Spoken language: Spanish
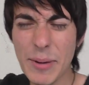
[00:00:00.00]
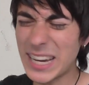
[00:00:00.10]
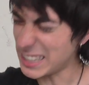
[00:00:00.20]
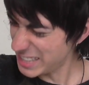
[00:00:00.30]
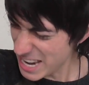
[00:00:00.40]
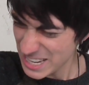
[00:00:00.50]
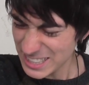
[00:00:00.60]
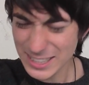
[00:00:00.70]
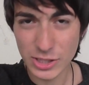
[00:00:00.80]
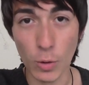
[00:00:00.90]
de vacaciones.
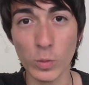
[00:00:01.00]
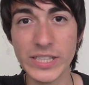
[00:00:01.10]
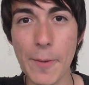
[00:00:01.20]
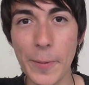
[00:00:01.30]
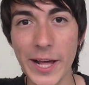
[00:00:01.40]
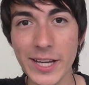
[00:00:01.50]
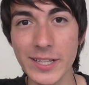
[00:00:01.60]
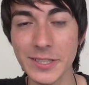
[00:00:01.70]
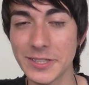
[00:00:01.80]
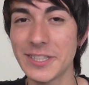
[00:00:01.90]
Como siempre,
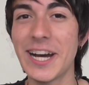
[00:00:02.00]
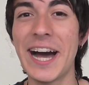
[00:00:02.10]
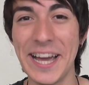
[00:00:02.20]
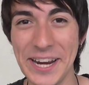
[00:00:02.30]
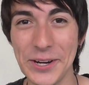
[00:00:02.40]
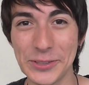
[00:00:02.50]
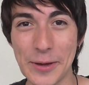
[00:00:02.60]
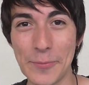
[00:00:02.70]
ahí nos